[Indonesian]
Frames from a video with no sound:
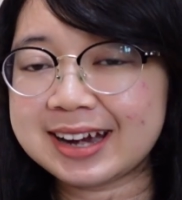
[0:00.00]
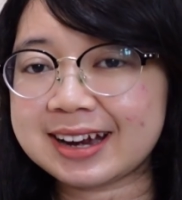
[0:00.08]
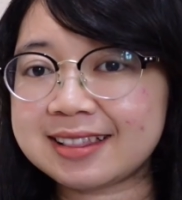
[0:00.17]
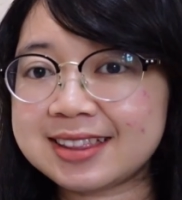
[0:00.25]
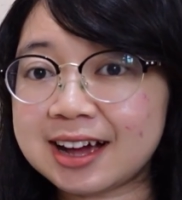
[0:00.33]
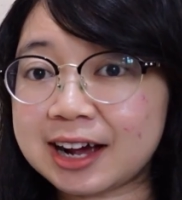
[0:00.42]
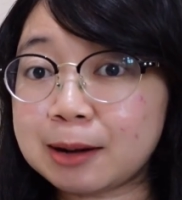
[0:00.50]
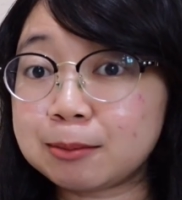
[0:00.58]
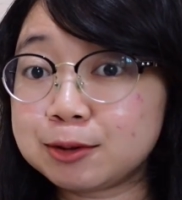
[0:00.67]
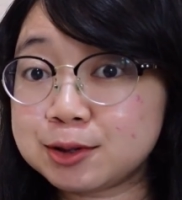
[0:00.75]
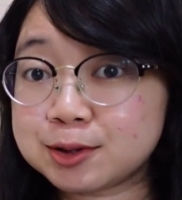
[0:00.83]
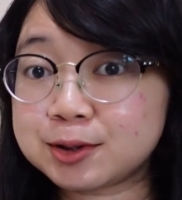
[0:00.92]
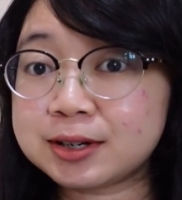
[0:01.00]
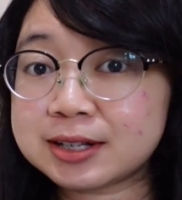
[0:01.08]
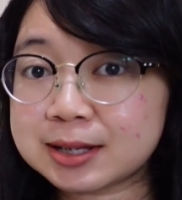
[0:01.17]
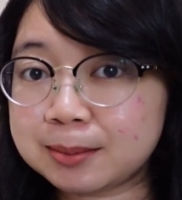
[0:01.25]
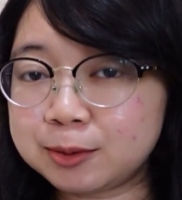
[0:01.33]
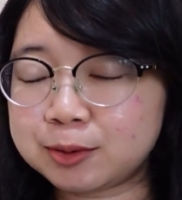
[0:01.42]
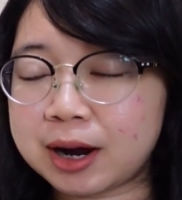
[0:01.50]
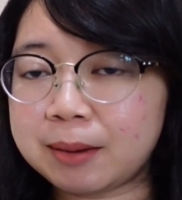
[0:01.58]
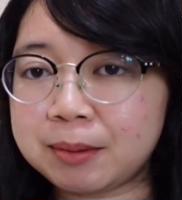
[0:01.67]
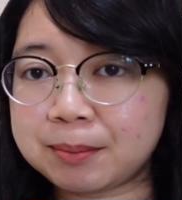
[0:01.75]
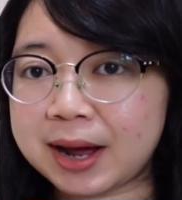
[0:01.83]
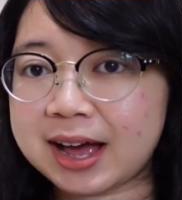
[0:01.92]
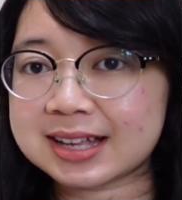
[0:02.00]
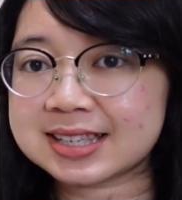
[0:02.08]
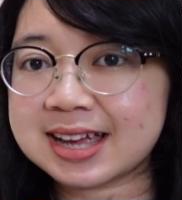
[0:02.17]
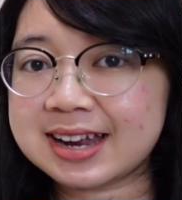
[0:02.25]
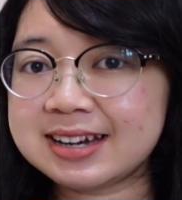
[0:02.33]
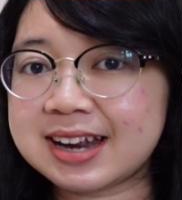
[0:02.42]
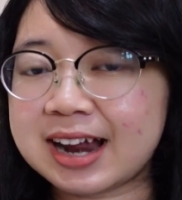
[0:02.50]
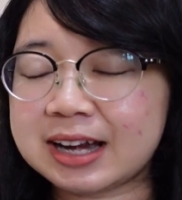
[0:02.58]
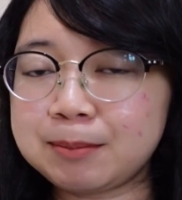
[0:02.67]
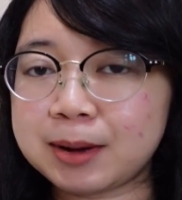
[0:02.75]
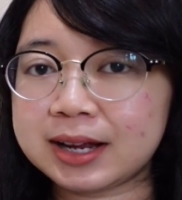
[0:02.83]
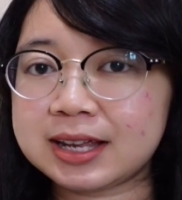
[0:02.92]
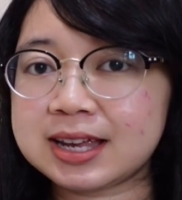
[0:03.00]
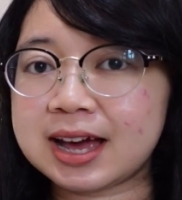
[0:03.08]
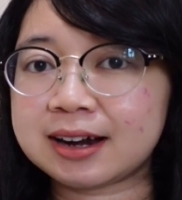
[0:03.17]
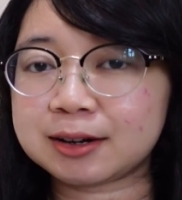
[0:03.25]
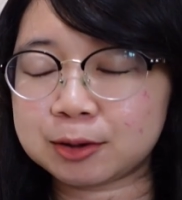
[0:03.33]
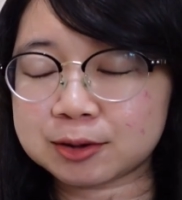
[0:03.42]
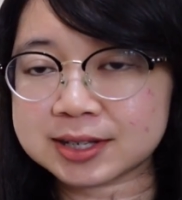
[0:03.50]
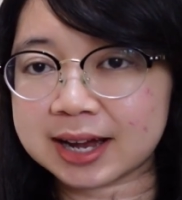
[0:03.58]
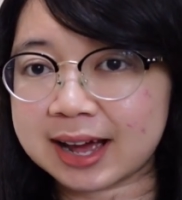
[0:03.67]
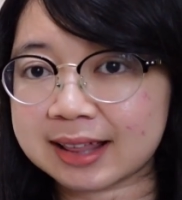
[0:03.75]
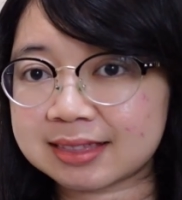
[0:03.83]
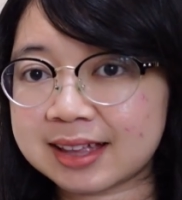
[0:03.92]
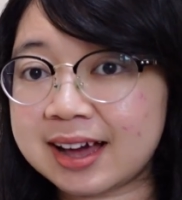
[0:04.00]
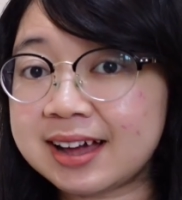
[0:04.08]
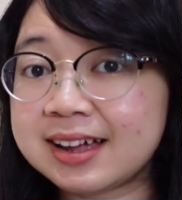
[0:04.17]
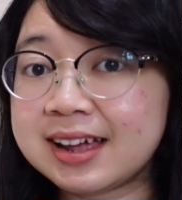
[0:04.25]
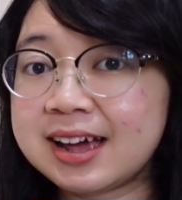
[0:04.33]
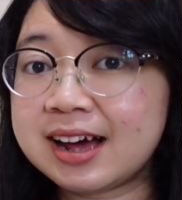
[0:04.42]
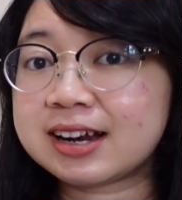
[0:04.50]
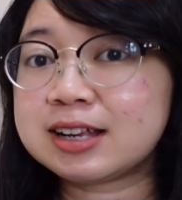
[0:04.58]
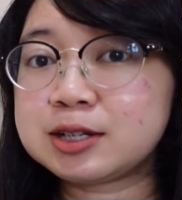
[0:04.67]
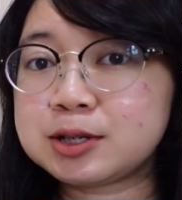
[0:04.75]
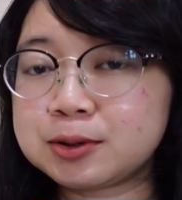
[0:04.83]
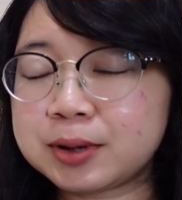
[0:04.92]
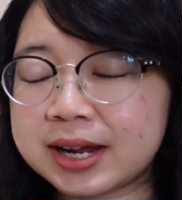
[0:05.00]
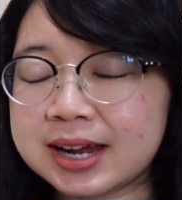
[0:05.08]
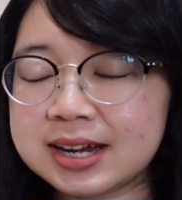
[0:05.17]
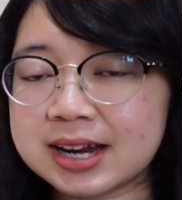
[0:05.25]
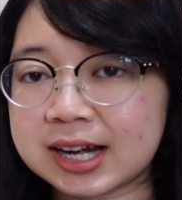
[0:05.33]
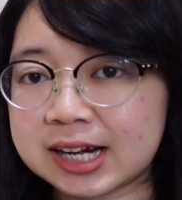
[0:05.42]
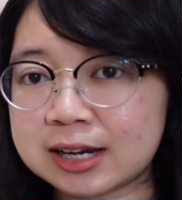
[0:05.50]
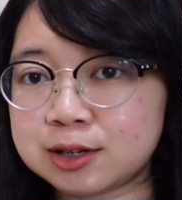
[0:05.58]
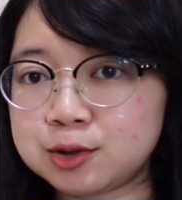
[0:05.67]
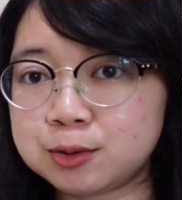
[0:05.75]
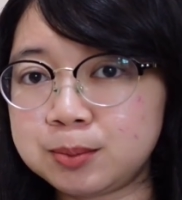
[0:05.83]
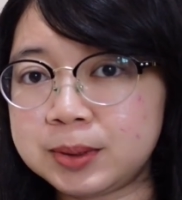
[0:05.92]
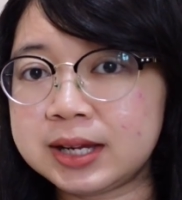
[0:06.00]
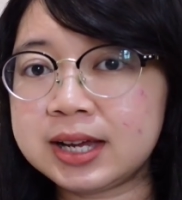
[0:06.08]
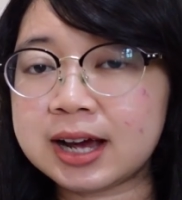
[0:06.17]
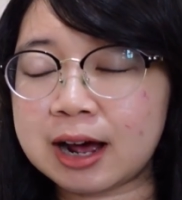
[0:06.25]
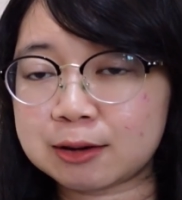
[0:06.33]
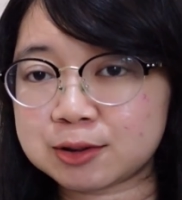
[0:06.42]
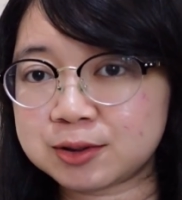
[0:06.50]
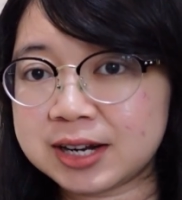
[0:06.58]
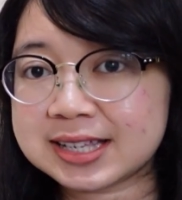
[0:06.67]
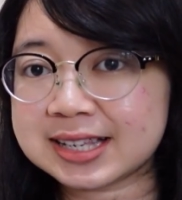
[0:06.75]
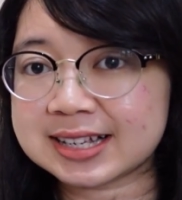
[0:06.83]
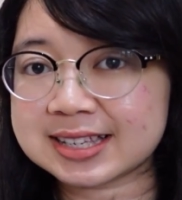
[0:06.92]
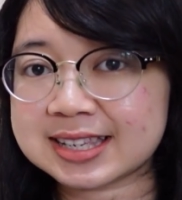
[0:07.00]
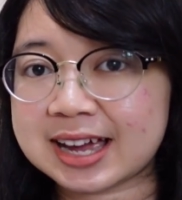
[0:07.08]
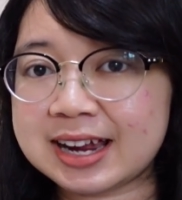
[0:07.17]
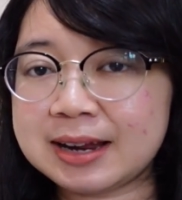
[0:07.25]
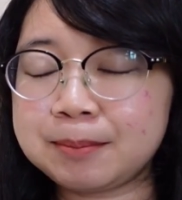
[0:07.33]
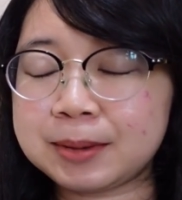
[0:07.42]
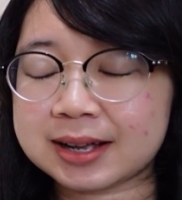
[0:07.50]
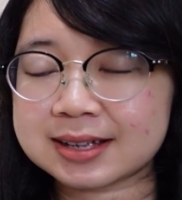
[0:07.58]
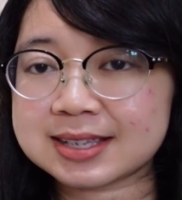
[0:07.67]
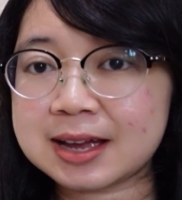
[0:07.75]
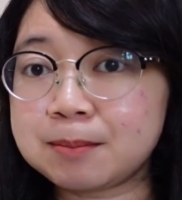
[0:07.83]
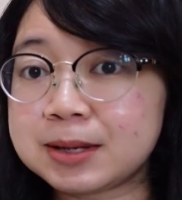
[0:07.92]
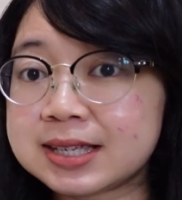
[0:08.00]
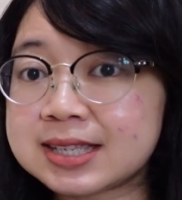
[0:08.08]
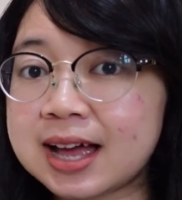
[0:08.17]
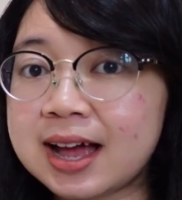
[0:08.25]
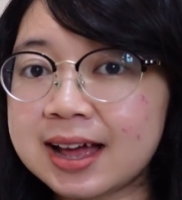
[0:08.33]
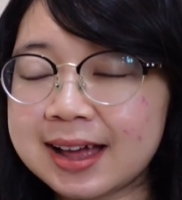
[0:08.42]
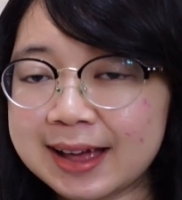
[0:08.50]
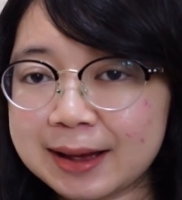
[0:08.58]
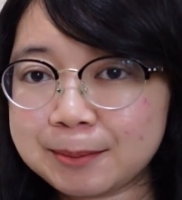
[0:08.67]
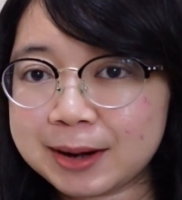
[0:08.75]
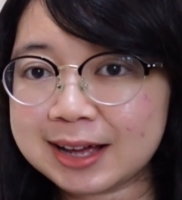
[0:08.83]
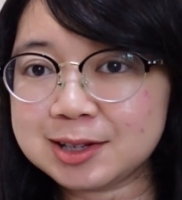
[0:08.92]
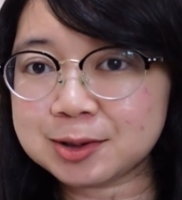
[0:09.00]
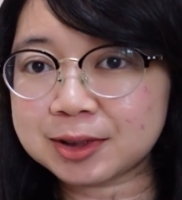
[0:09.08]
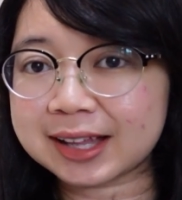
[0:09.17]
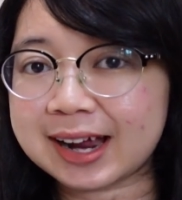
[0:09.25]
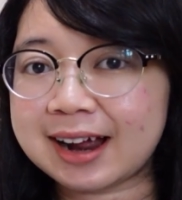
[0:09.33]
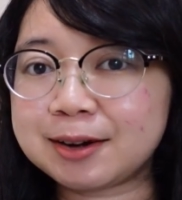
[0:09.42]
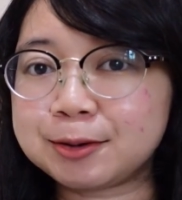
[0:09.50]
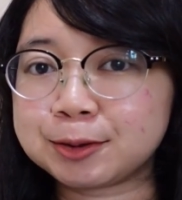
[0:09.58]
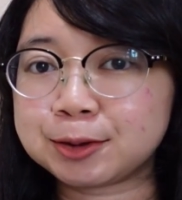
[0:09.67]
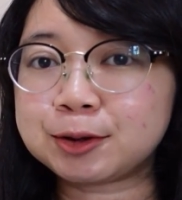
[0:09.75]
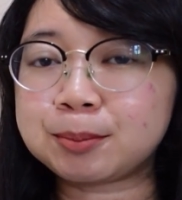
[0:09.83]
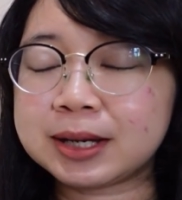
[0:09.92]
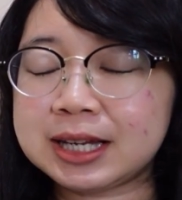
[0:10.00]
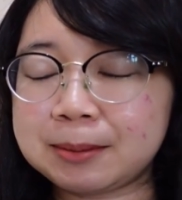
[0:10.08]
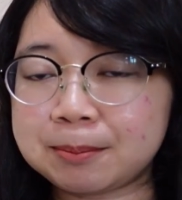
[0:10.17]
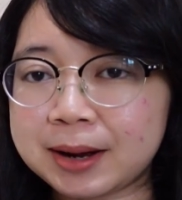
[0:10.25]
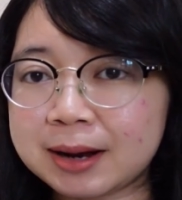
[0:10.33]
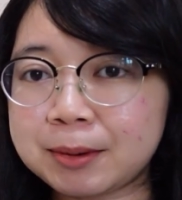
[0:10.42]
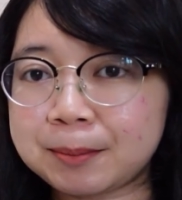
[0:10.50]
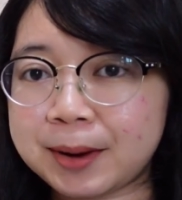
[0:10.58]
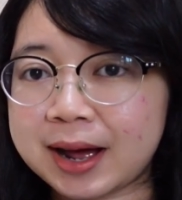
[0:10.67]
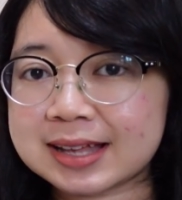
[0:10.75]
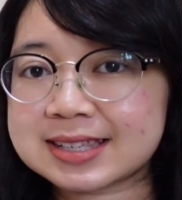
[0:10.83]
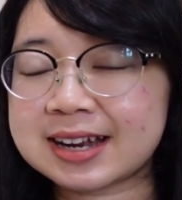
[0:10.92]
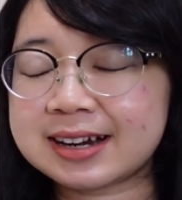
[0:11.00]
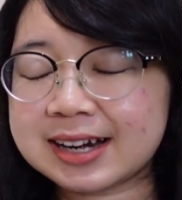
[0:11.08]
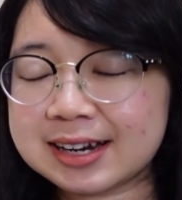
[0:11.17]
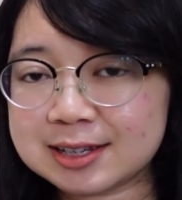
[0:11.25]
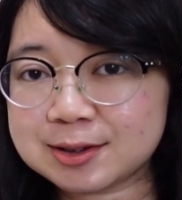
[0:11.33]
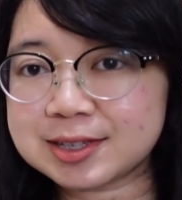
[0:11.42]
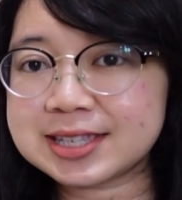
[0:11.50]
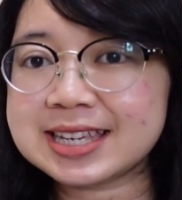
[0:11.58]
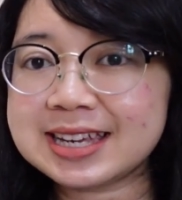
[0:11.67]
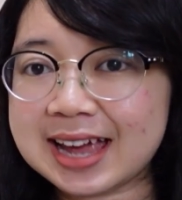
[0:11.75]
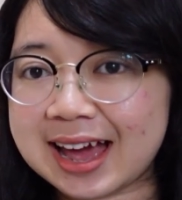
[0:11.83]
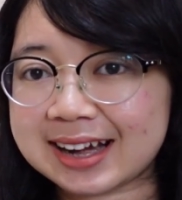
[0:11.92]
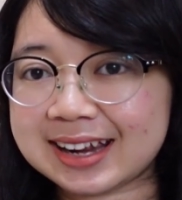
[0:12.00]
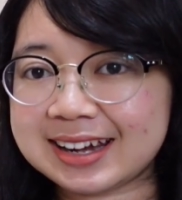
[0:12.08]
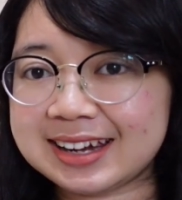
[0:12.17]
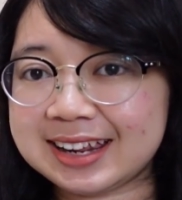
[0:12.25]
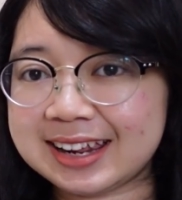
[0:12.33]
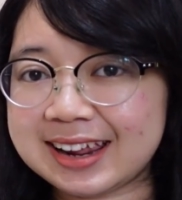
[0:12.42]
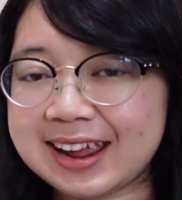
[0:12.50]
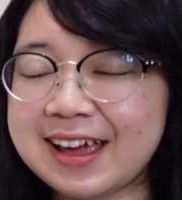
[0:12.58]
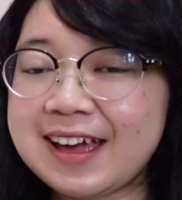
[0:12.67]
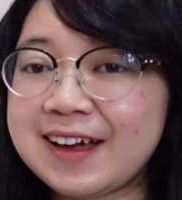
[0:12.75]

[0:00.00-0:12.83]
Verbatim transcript: Nanti akan muncul semua pembahasan dari bagian kosakata Renshu E dan Renshu B. Kalau sudah selesai, Minasang bisa melanjutkan untuk menyimak pembahasan Renshu C hari ini.